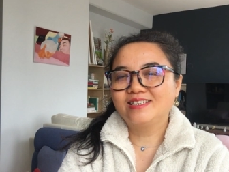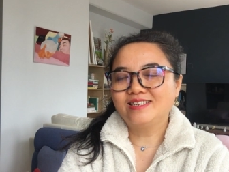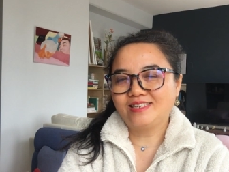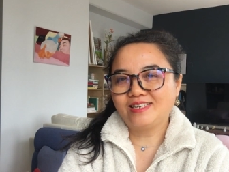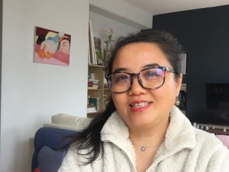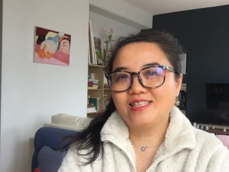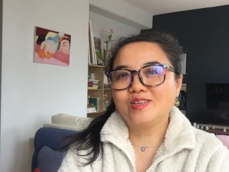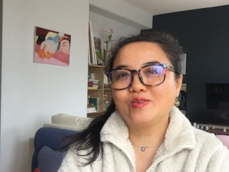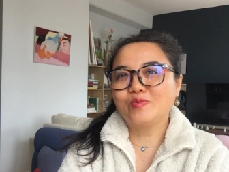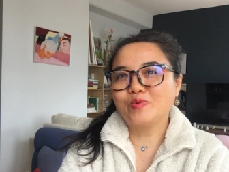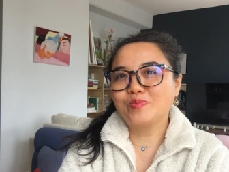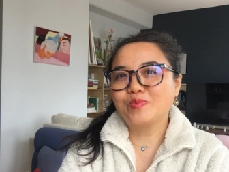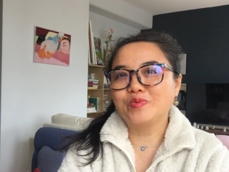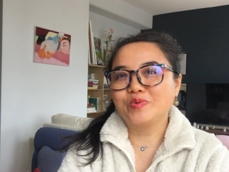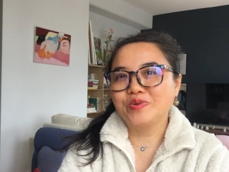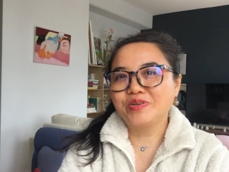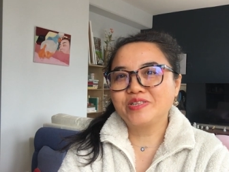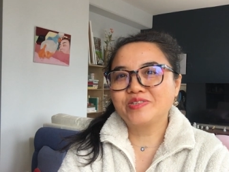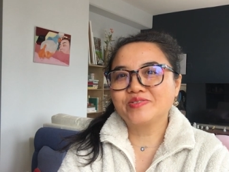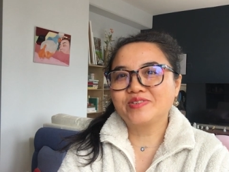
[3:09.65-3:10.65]
真的我
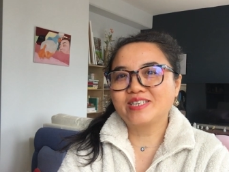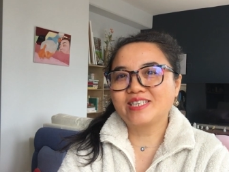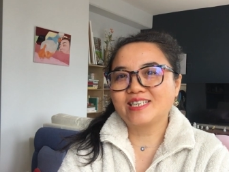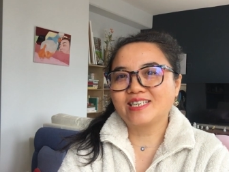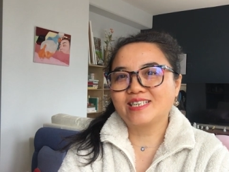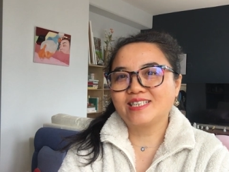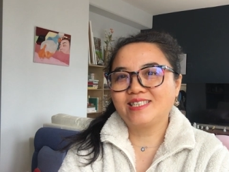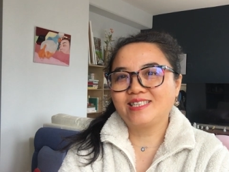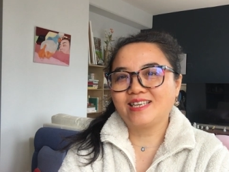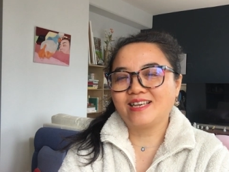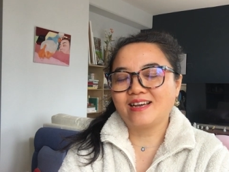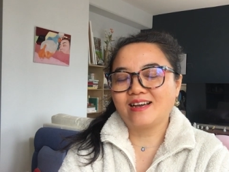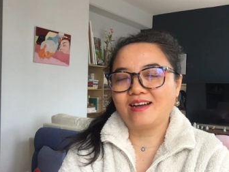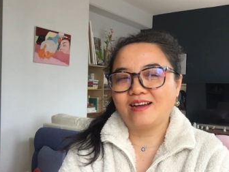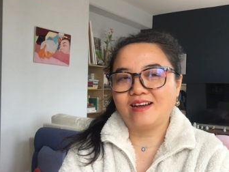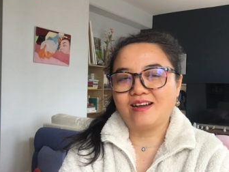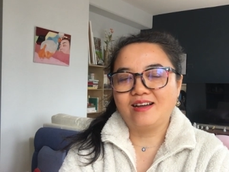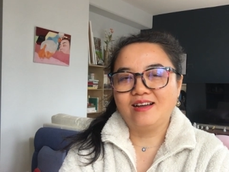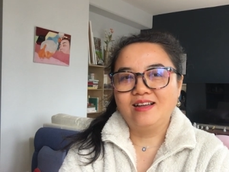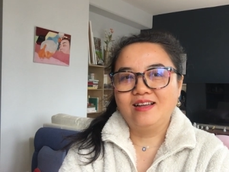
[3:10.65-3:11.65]
不会做这些
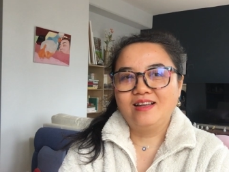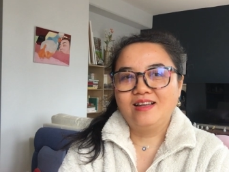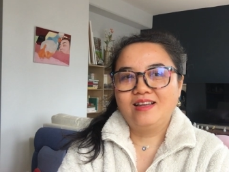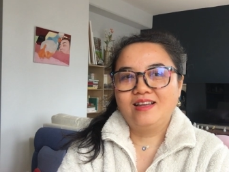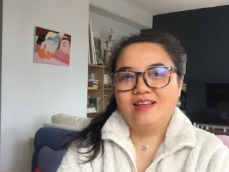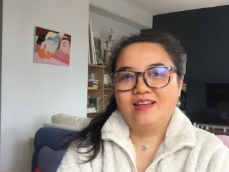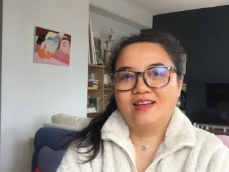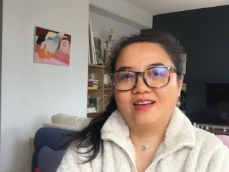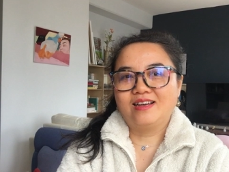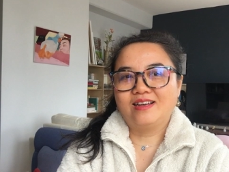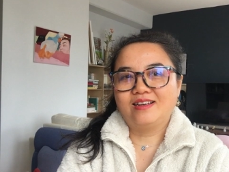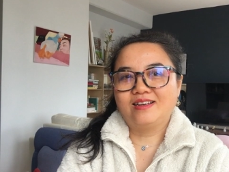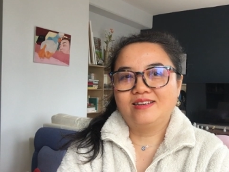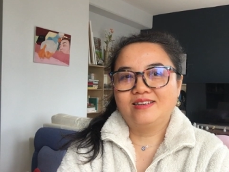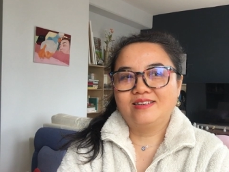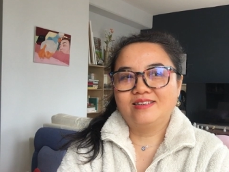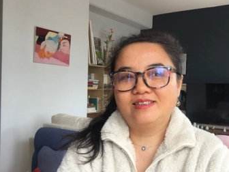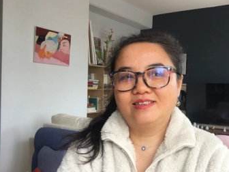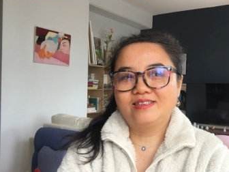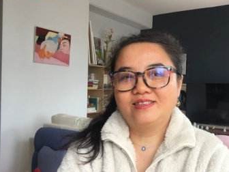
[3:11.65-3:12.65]
哈，
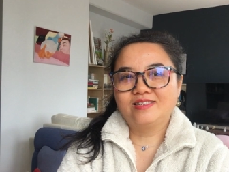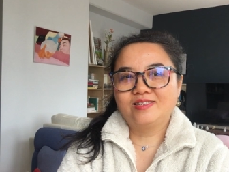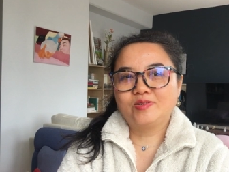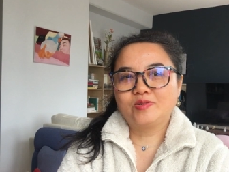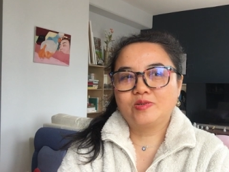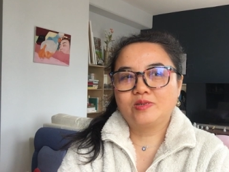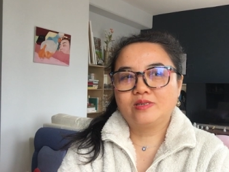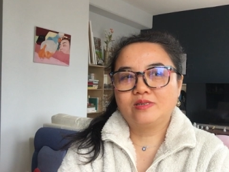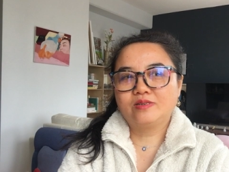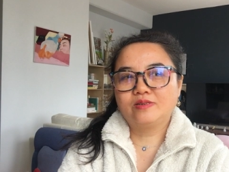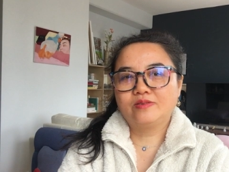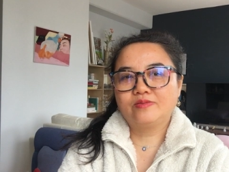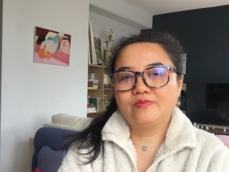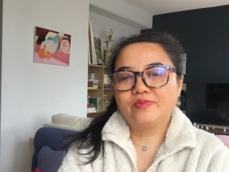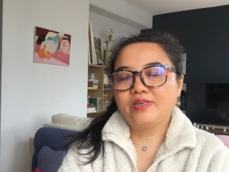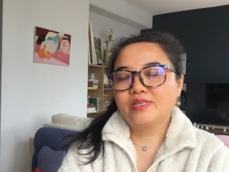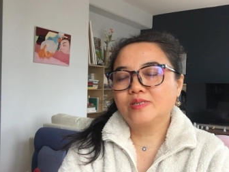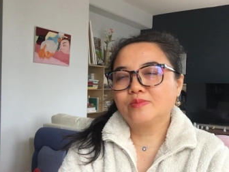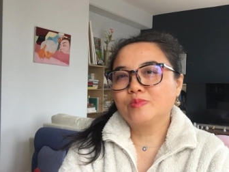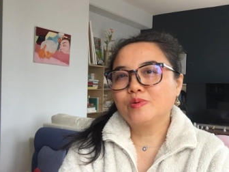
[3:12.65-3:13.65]
呃，就是
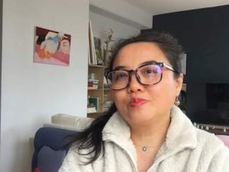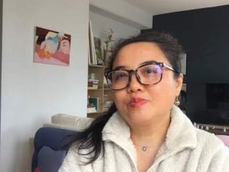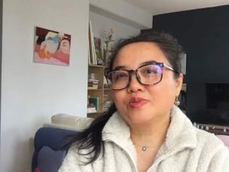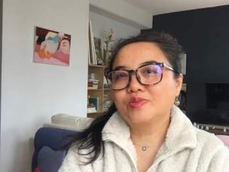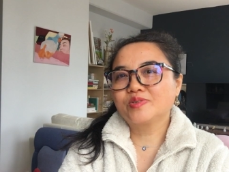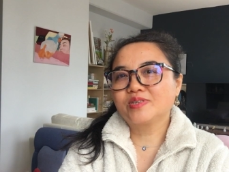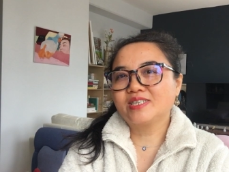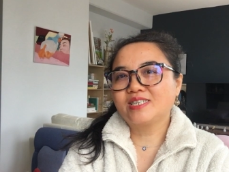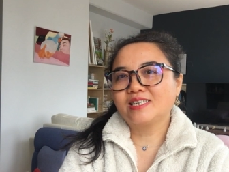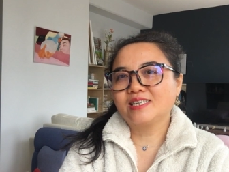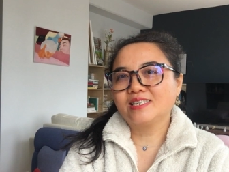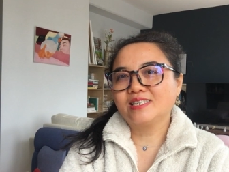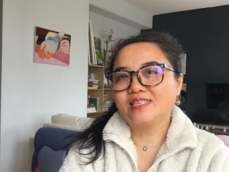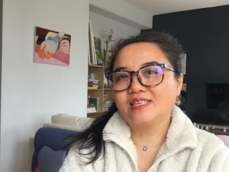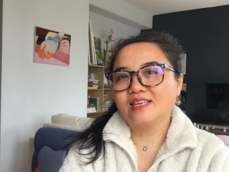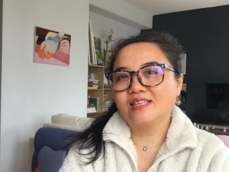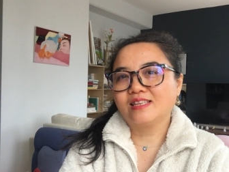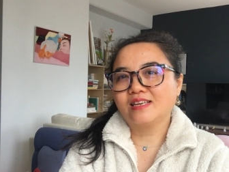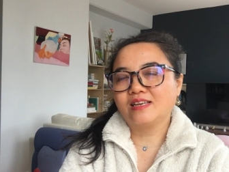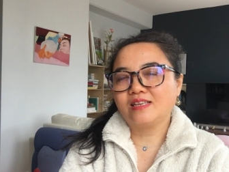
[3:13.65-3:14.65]
为什么不做这
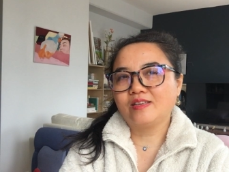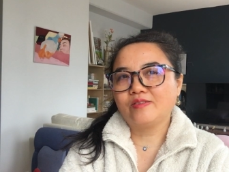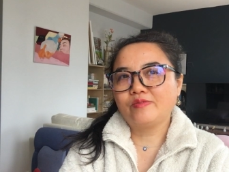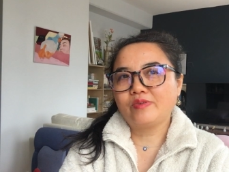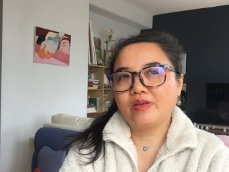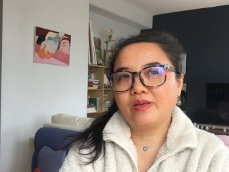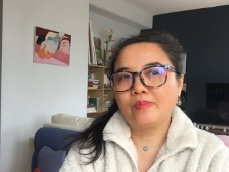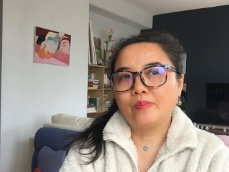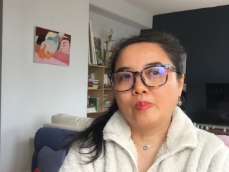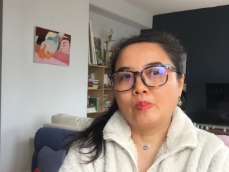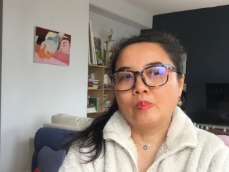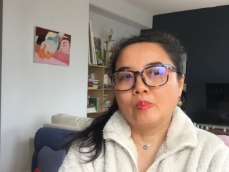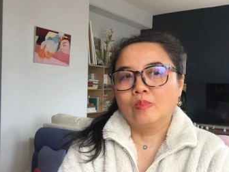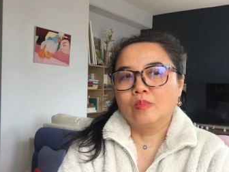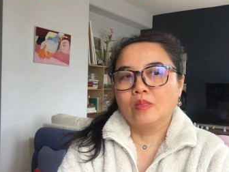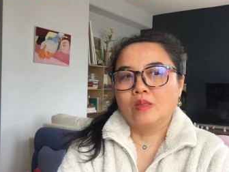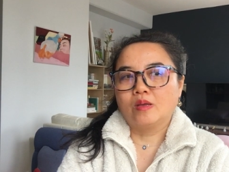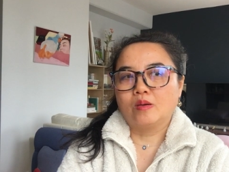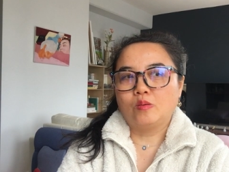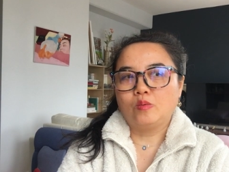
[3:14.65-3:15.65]
些呢？因为，
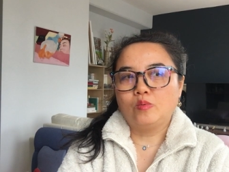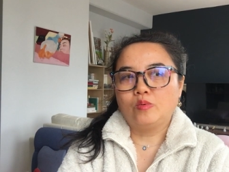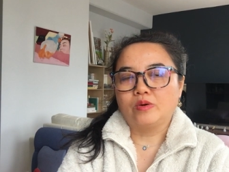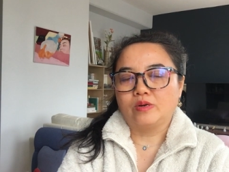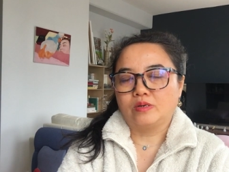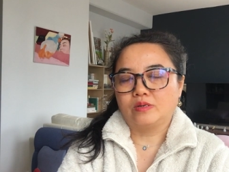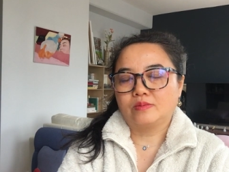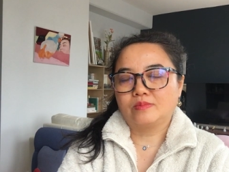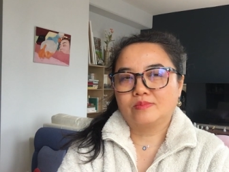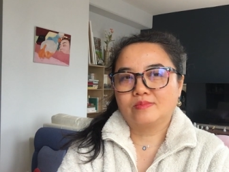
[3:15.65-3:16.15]
我，